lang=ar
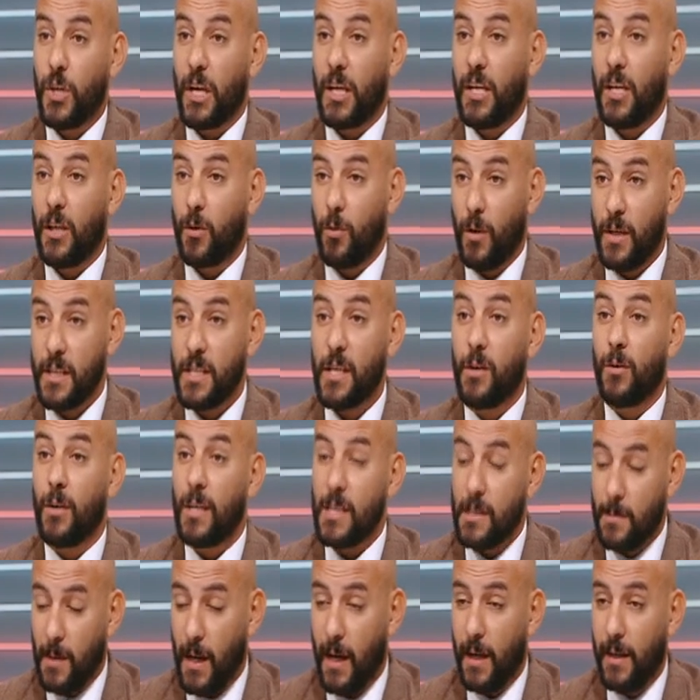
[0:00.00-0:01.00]
بشكل كويس قوي
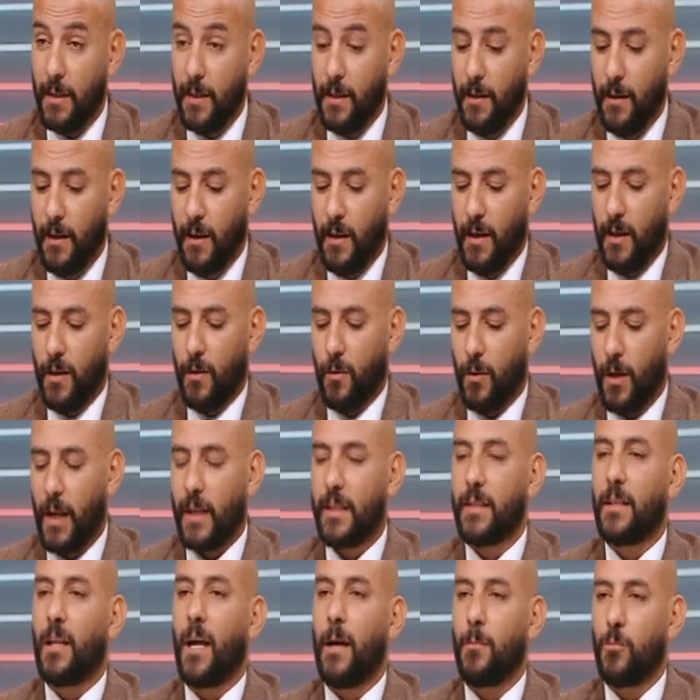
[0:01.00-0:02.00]
لازم احييه
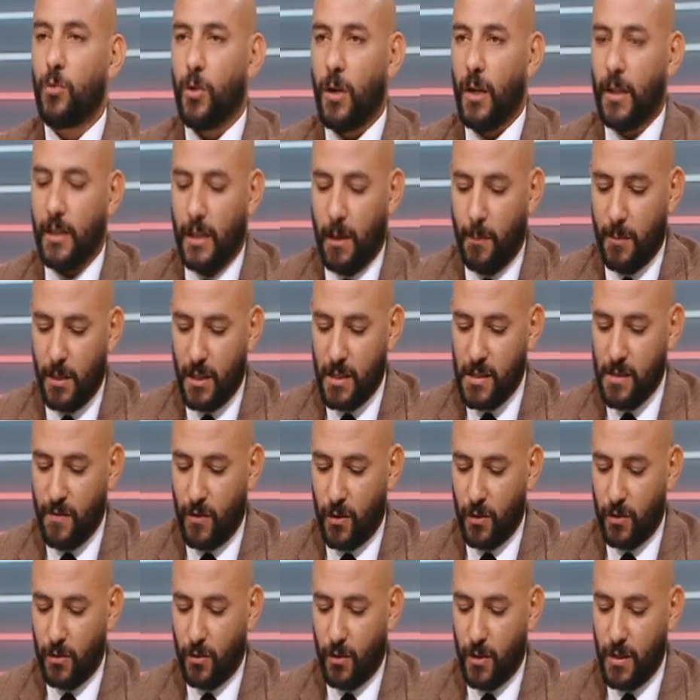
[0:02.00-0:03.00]
ولكن الحمد لله احنا عملنا
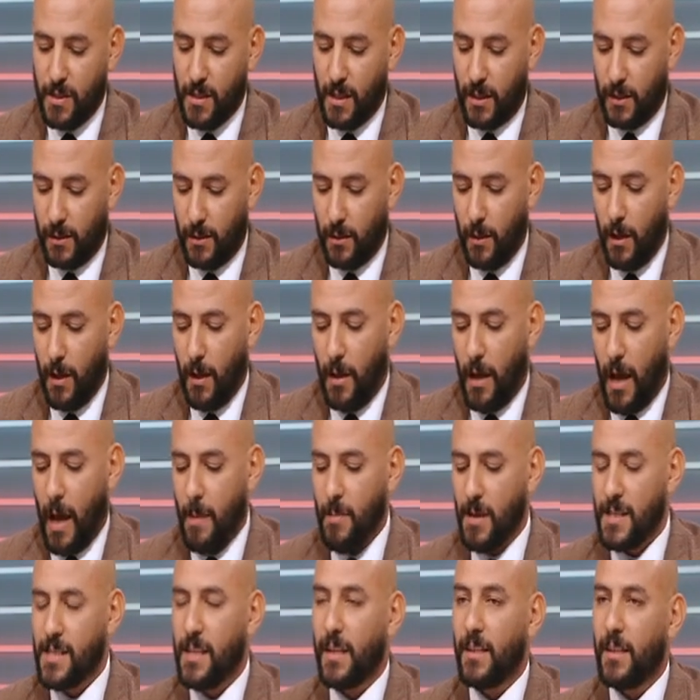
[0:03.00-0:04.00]
صفقات كويسه جدا
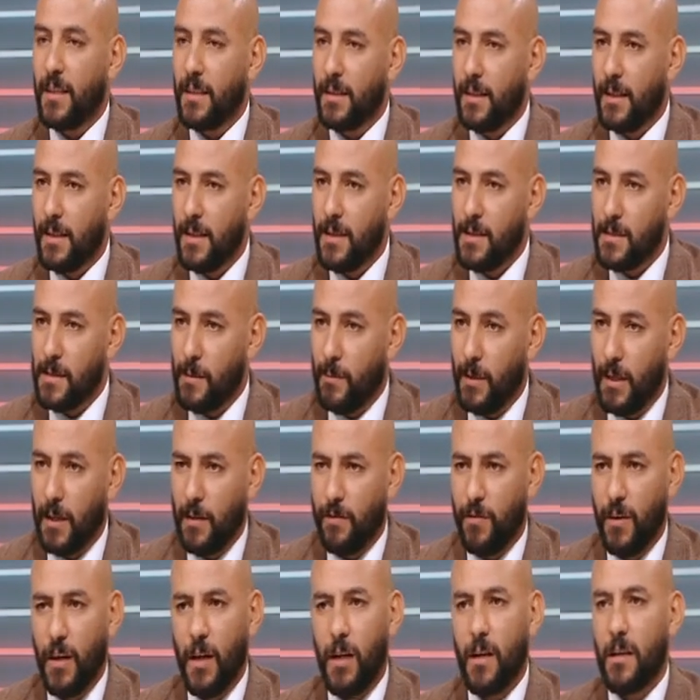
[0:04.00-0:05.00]
اما استعدادات نادي
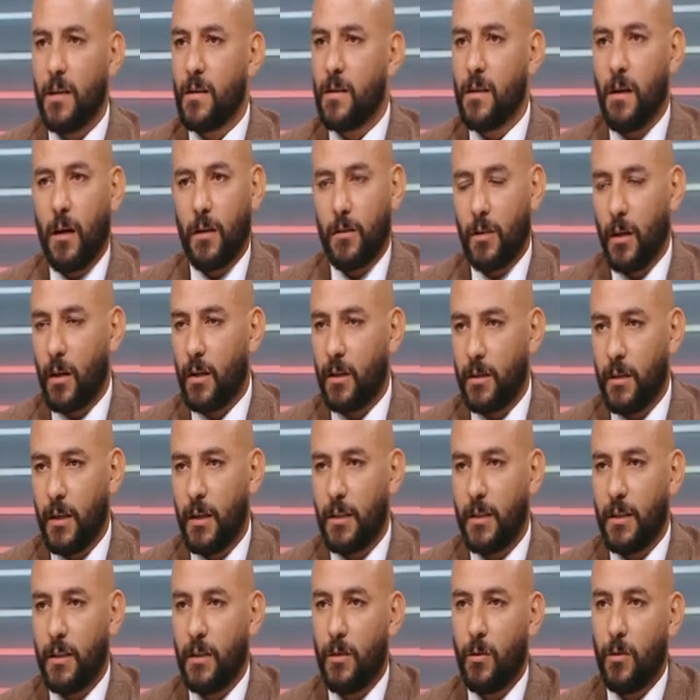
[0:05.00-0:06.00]
الزمالك فاعتقد
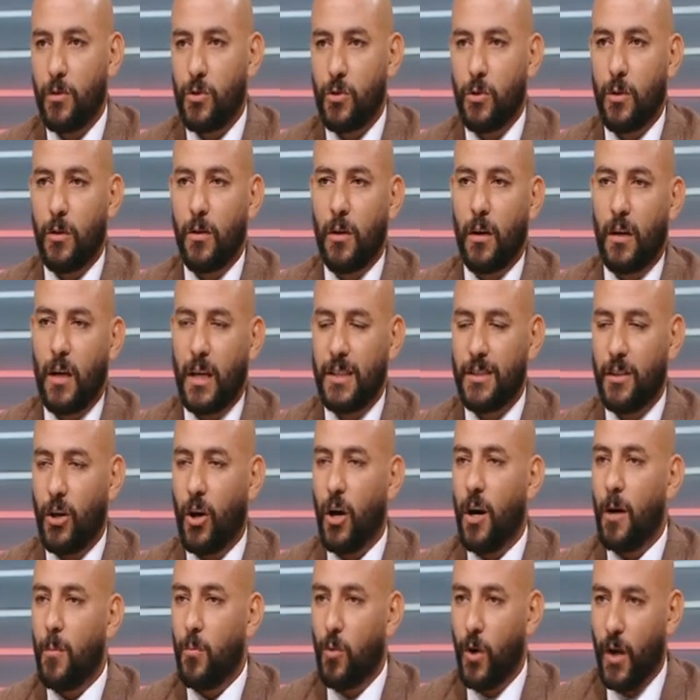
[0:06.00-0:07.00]
يعني ان هو ان شاء الله كان
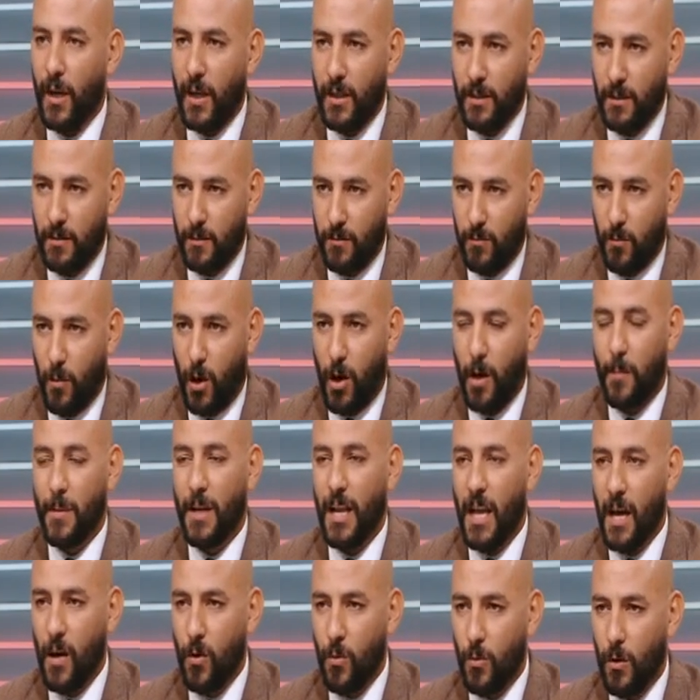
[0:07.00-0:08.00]
رقم واحد المقام
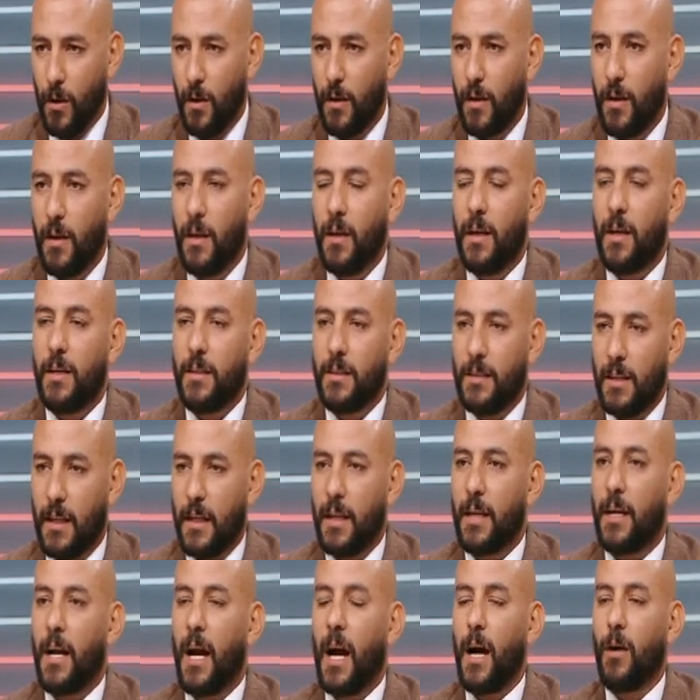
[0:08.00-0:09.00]
الاول ان
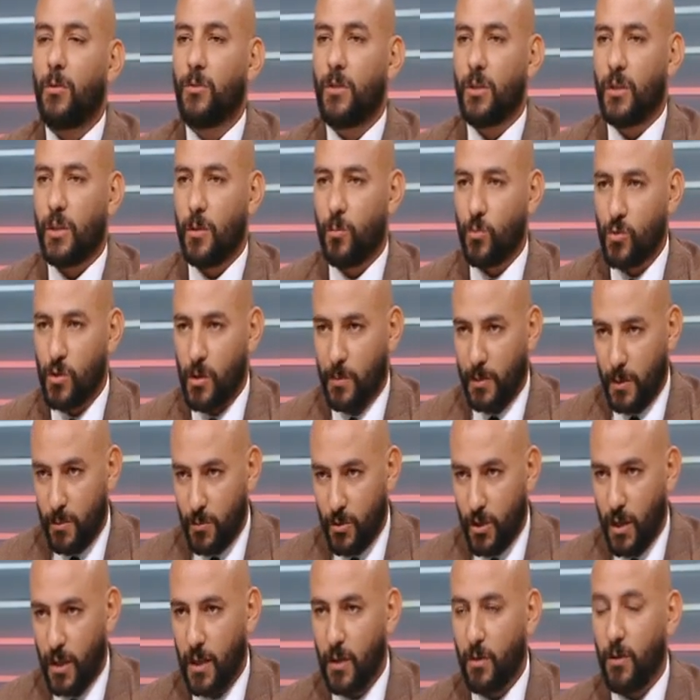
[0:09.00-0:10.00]
انا عوده المصابين
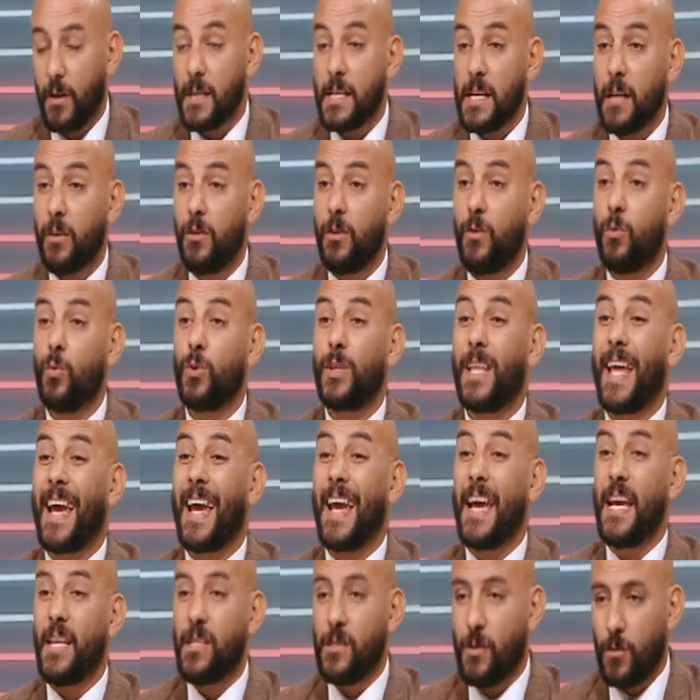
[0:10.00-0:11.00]
بشكل كويس قوي
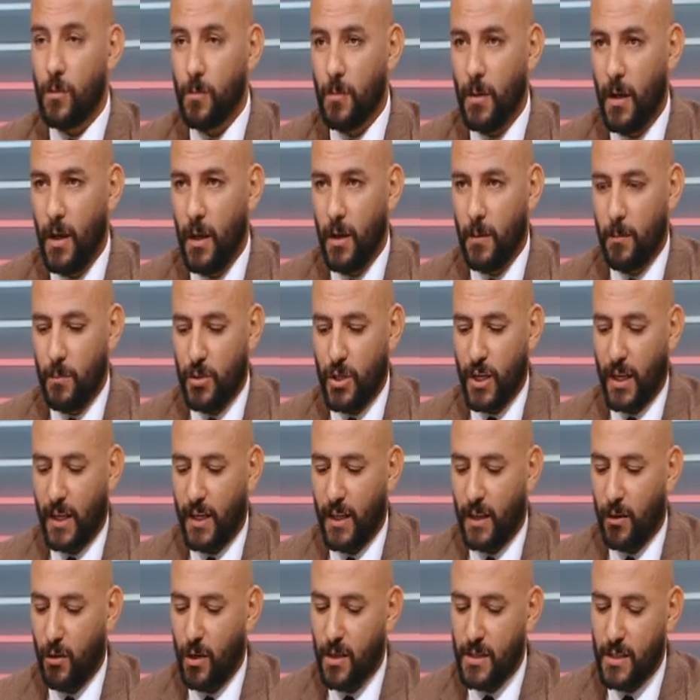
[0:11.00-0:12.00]
وتجهيز جهزهم
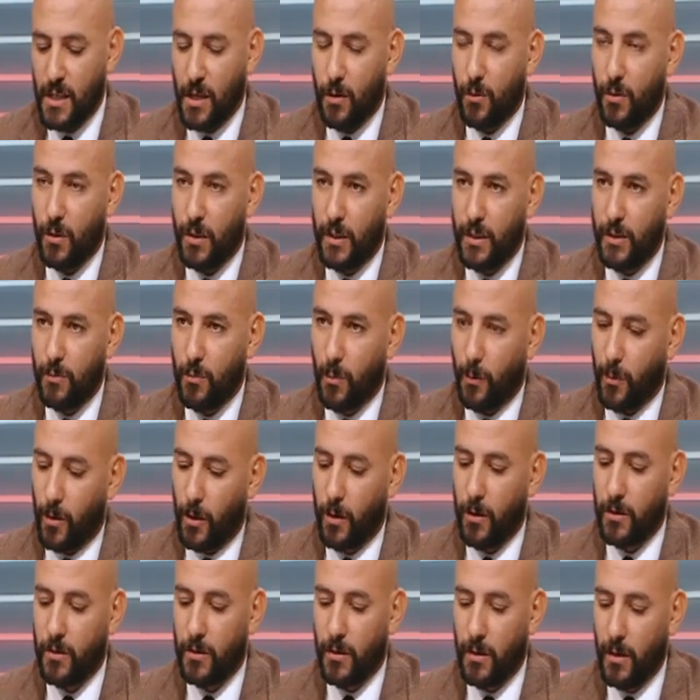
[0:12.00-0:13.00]
بشكل كويس قوي
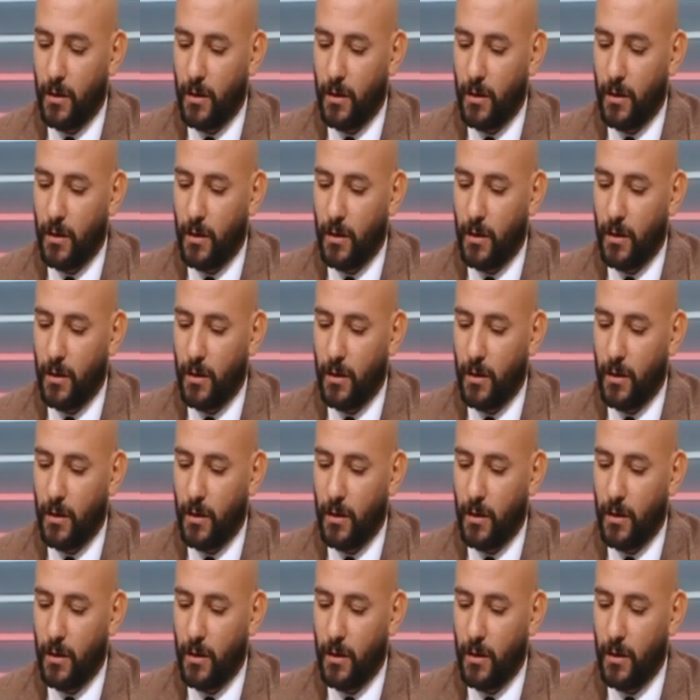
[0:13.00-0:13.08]
لمباراه